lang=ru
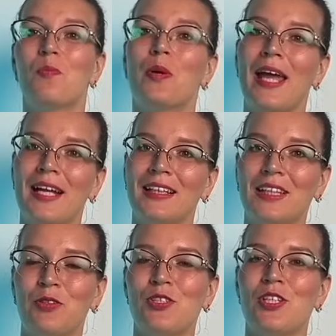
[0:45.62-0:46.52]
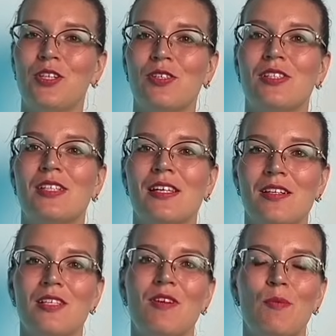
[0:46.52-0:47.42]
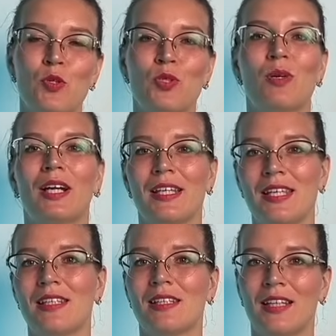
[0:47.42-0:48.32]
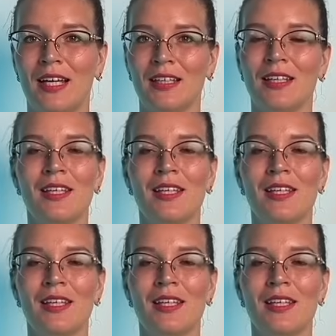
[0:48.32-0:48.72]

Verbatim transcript: Проект, который серьезно занялся вопросом хранения данных